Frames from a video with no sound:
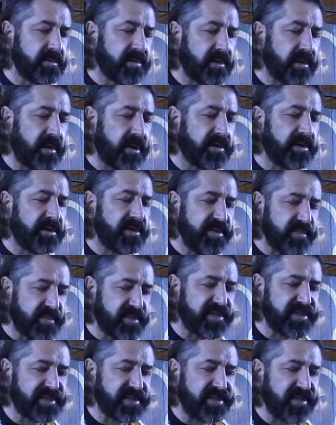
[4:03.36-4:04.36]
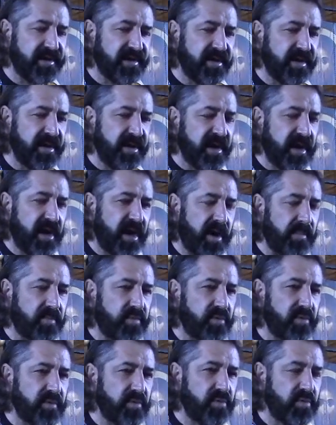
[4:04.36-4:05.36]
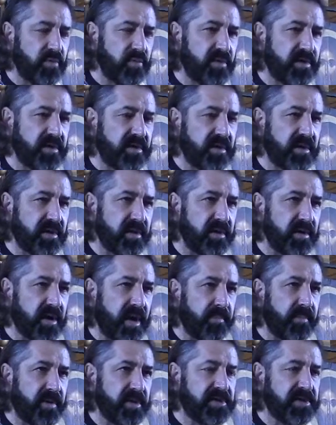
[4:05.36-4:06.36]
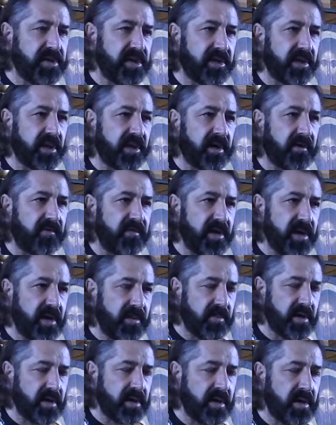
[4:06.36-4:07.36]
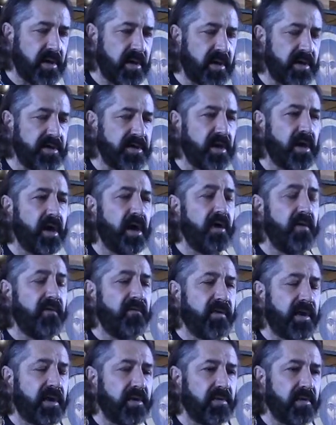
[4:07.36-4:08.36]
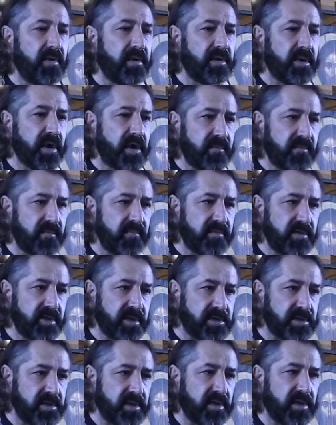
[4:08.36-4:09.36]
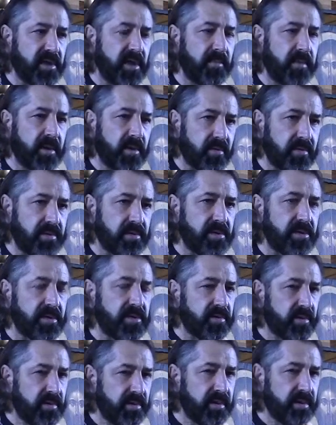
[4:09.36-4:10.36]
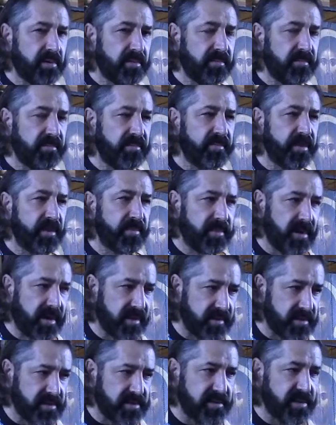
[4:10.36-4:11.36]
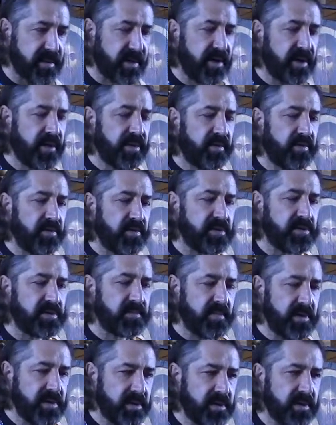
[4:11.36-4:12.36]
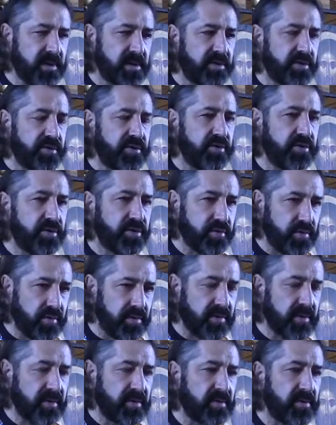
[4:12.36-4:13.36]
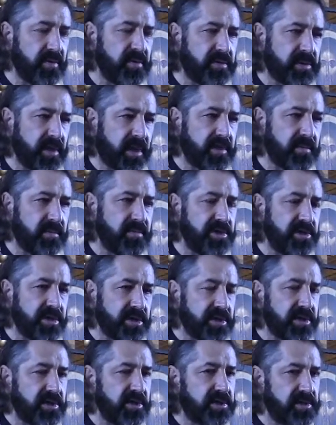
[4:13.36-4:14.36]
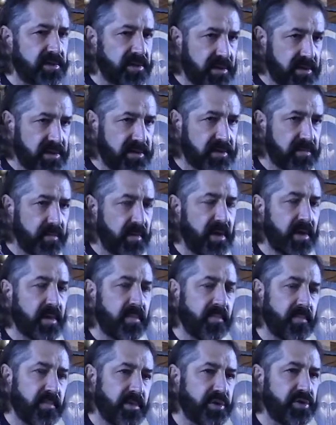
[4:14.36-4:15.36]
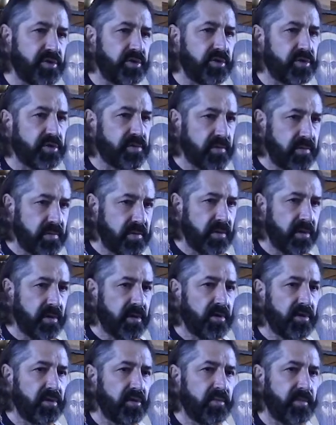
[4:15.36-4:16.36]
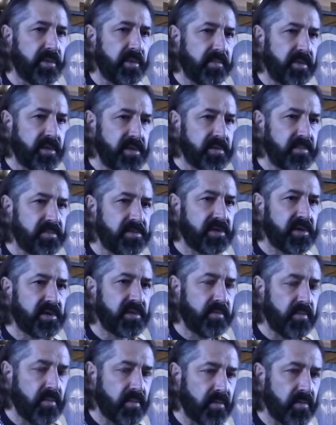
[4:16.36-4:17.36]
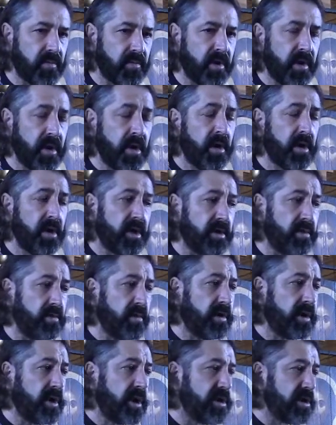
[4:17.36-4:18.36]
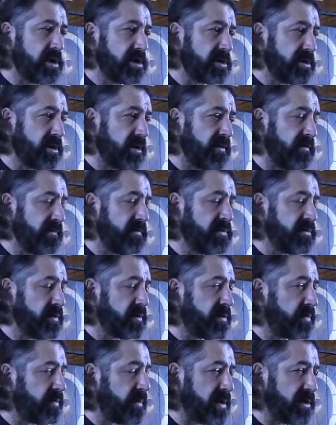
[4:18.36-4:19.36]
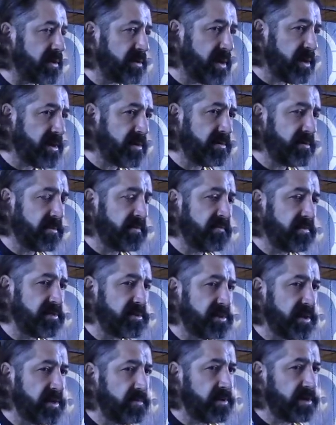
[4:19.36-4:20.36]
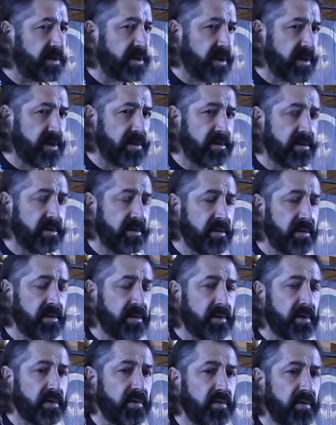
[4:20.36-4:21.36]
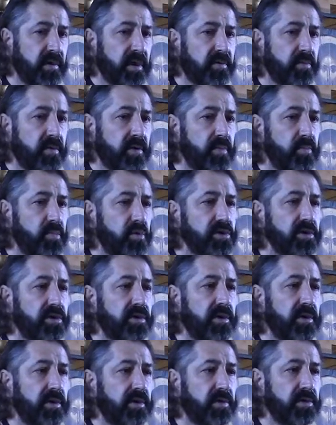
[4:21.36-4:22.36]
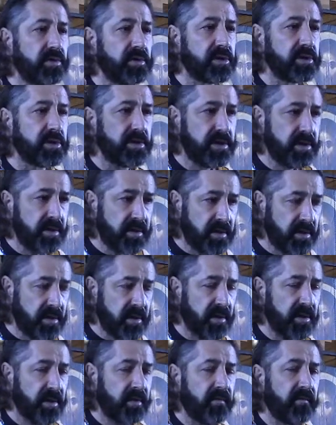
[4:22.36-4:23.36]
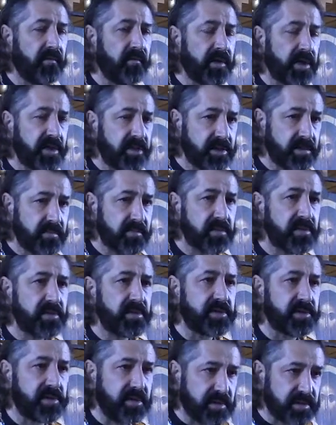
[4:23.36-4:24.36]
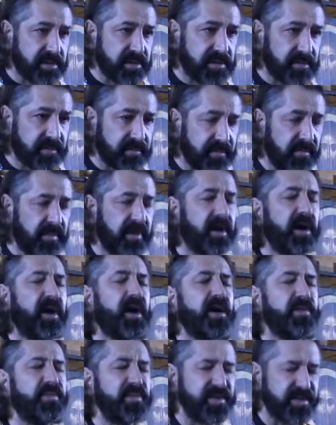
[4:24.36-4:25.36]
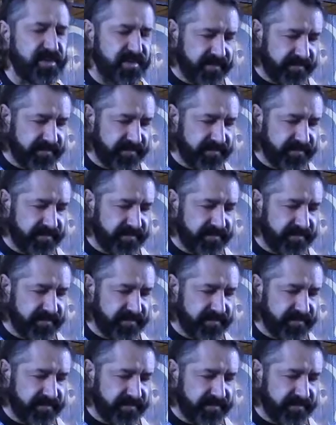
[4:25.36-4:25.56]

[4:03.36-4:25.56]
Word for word: отнимется, а будем думать о посте как о времени, в которое нам в жизни, наоборот, что-то прибавится. То есть мы чуть-чуть, но станем чище сердца, мы чуть-чуть но приблизимся к Богу, который, конечно, все наполняет, везде обитает, но который может и должен жить в нашем сердце. Аминь.